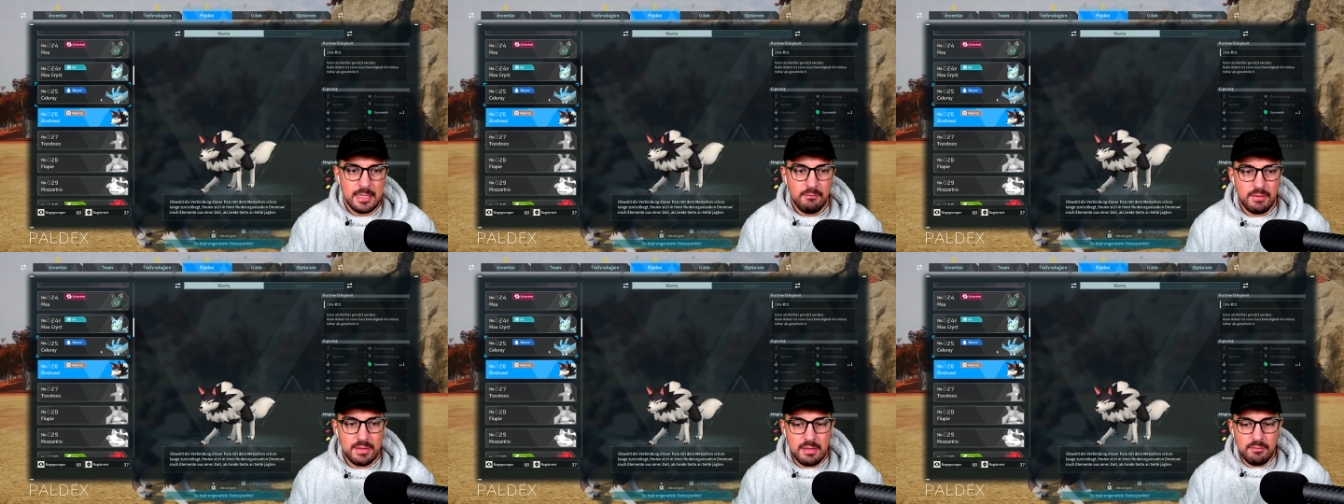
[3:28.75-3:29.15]

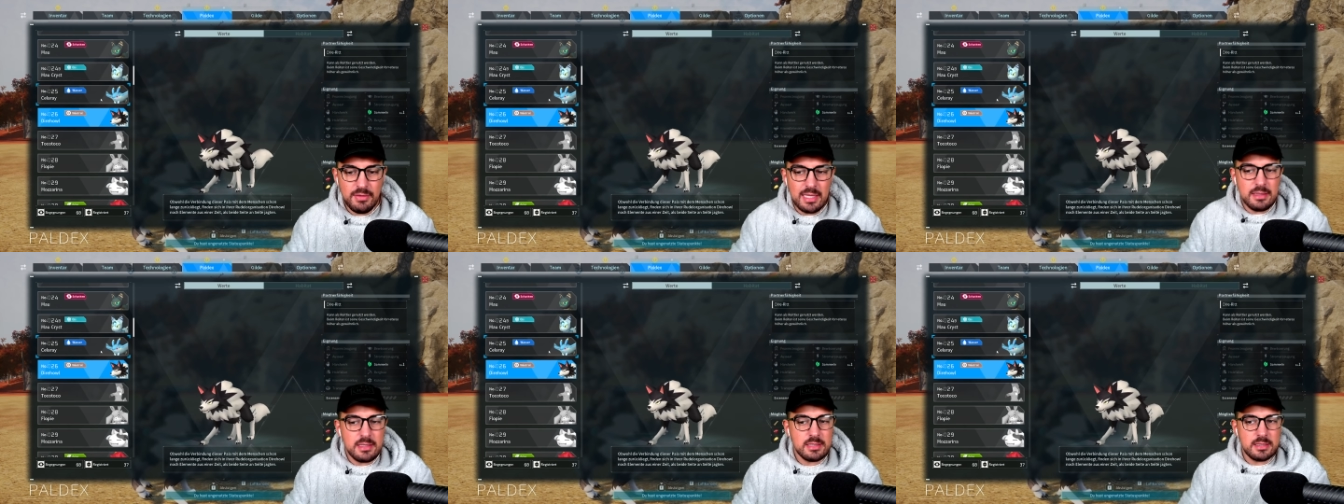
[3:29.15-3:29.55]
Wenn ihr
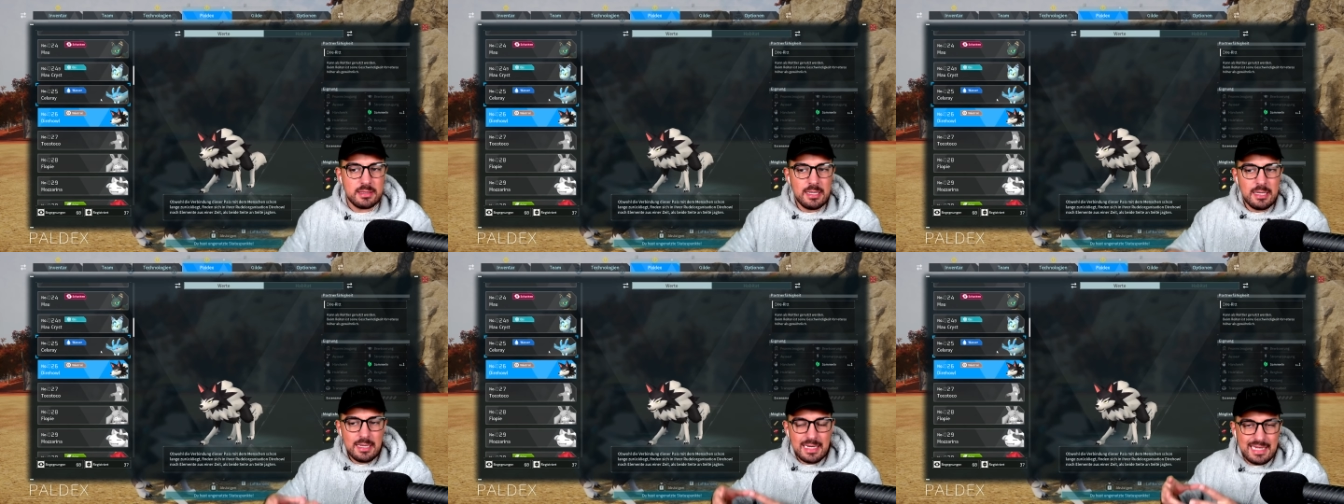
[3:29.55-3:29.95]
wieder dieses
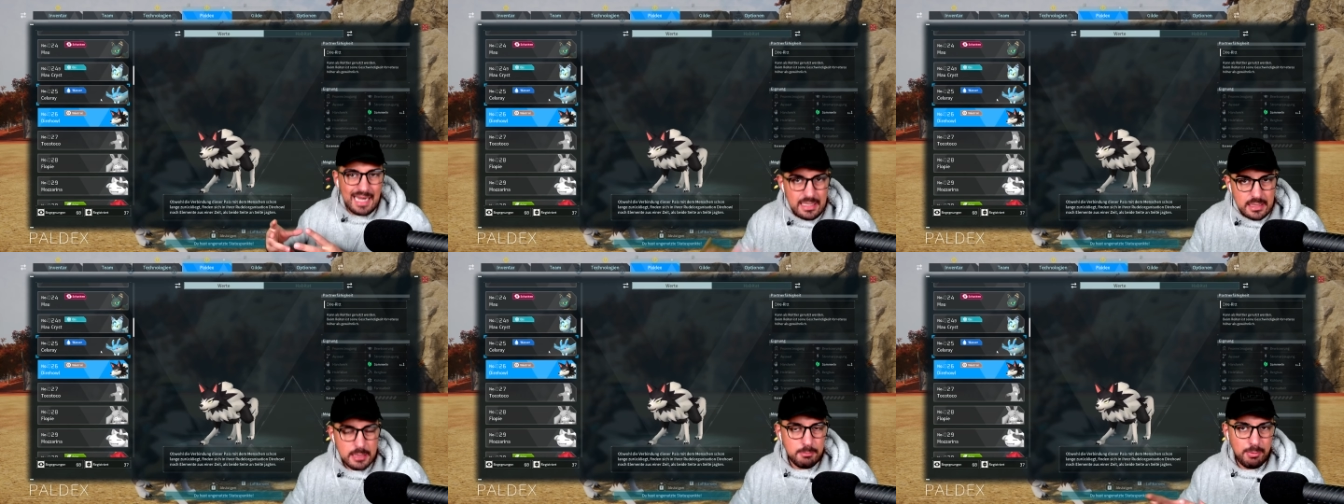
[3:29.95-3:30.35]

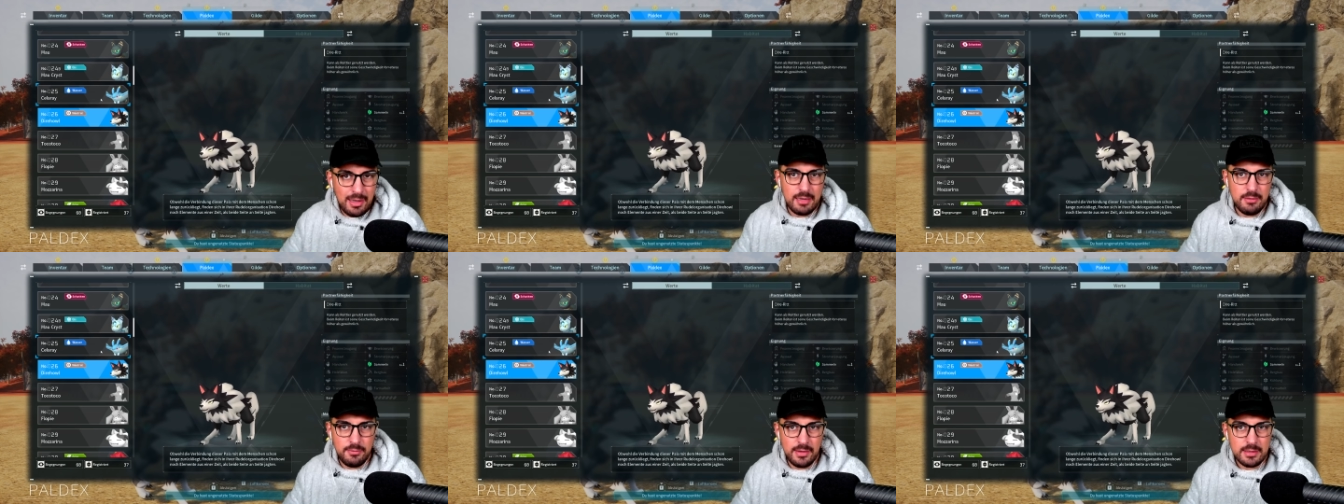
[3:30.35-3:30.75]
gleiche
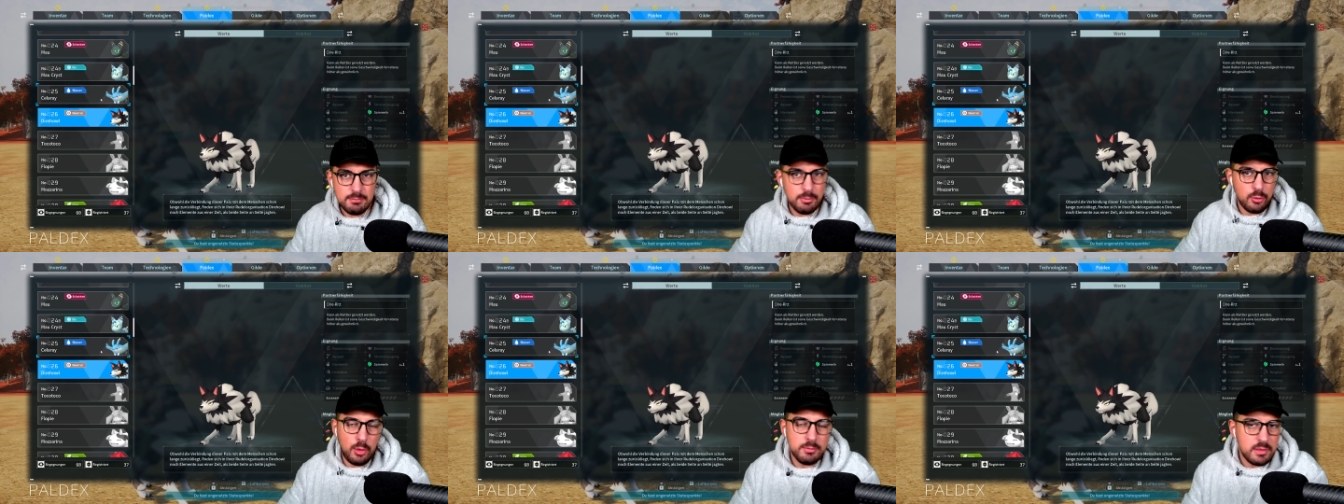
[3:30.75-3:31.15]
Pal fangt,
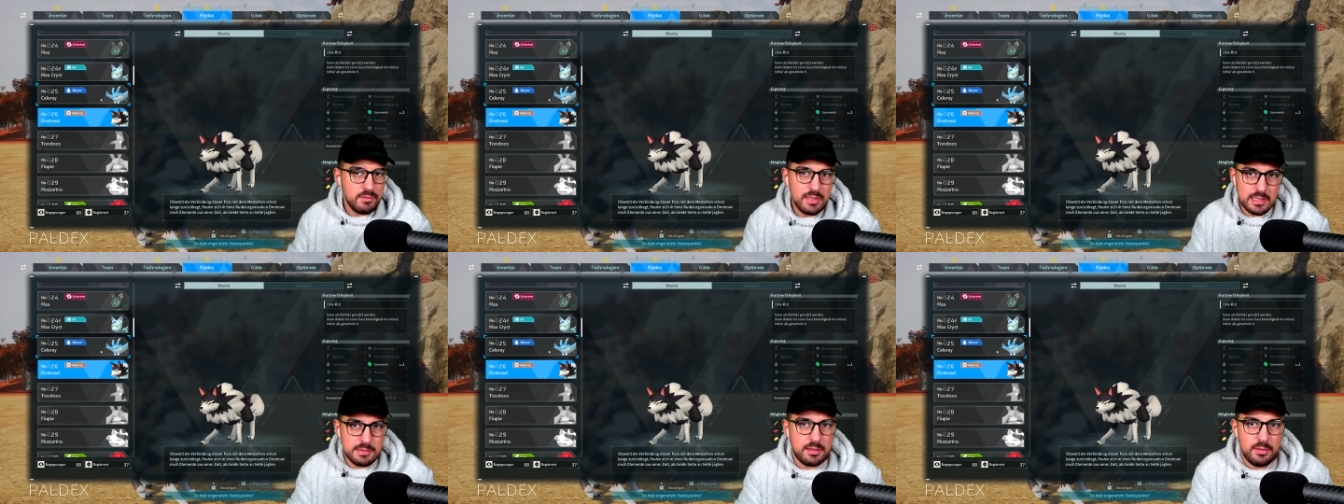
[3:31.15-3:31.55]
bekommt ihr
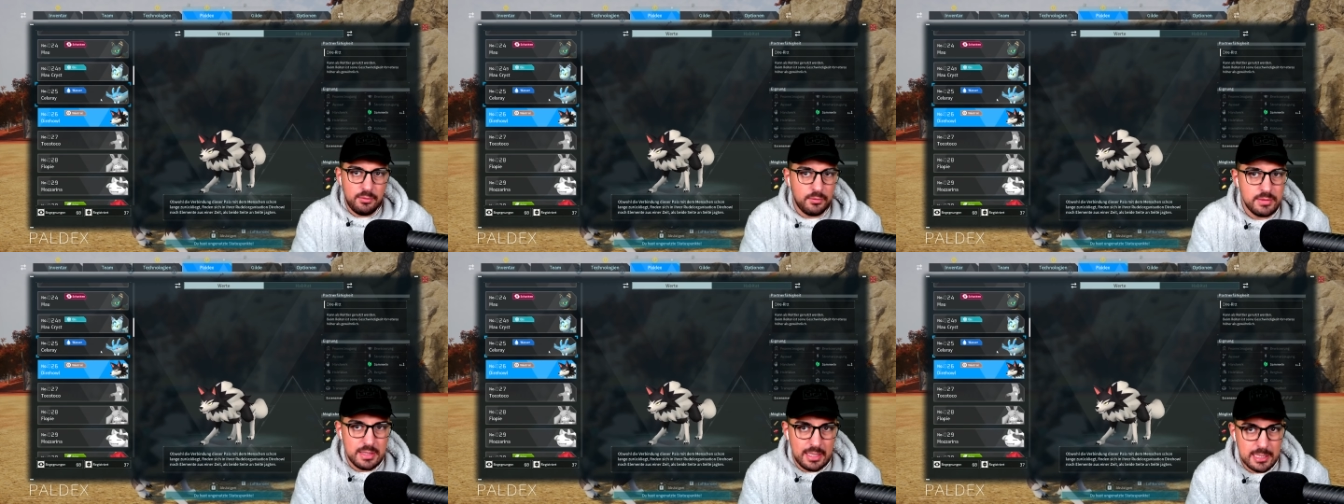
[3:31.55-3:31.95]
wieder
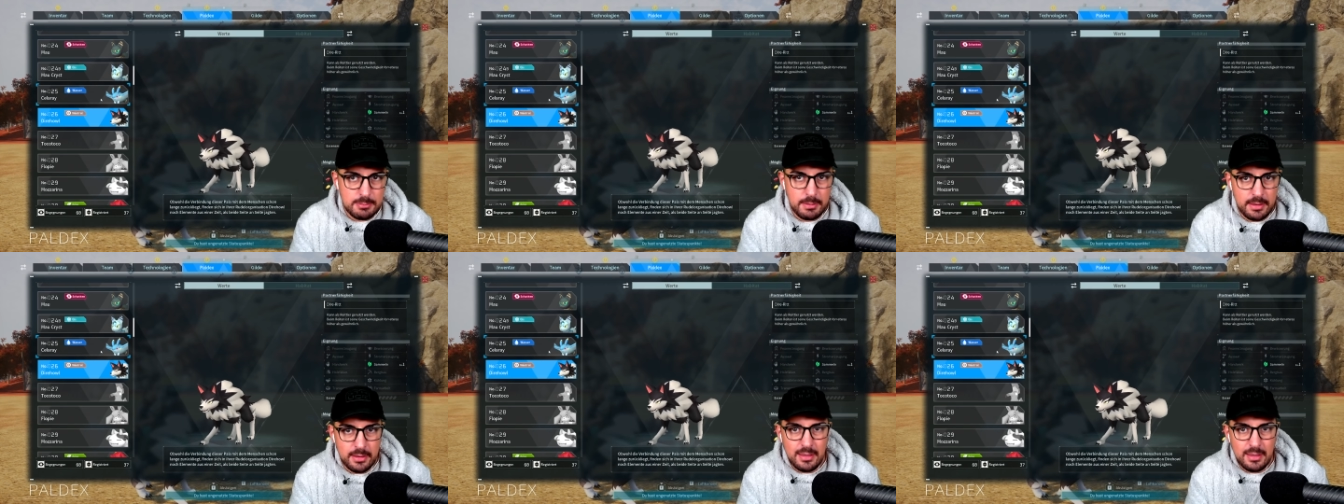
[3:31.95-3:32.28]
250 XP.